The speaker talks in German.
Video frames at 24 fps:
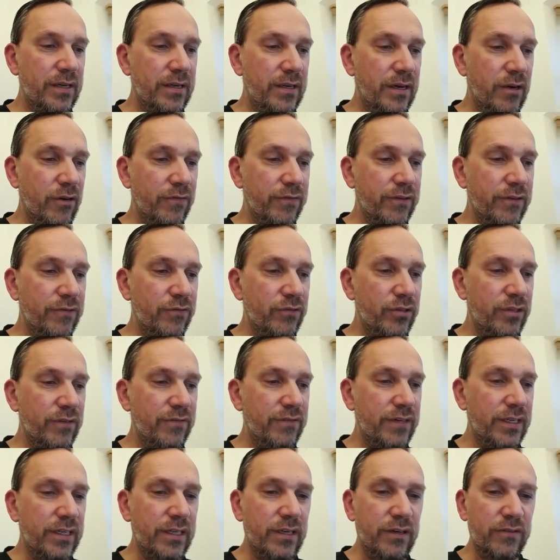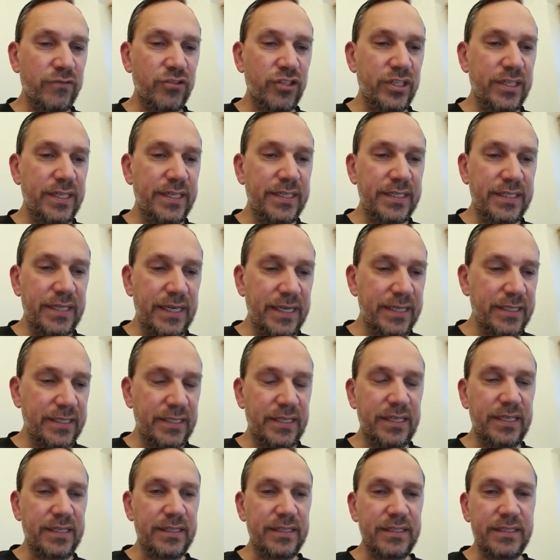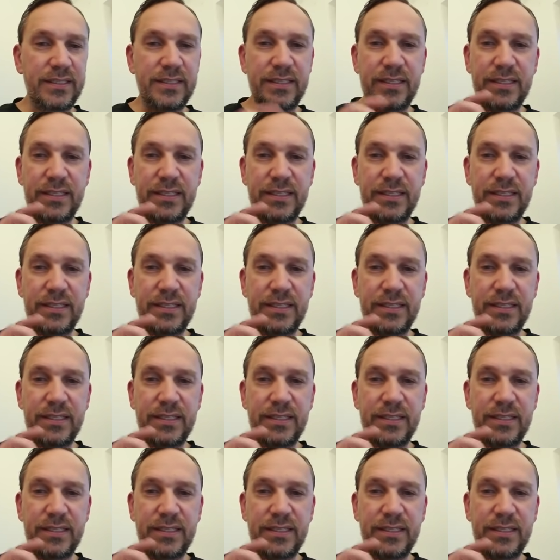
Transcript: äh, aufgeführten Verkaufsstellen des Einzelhandels.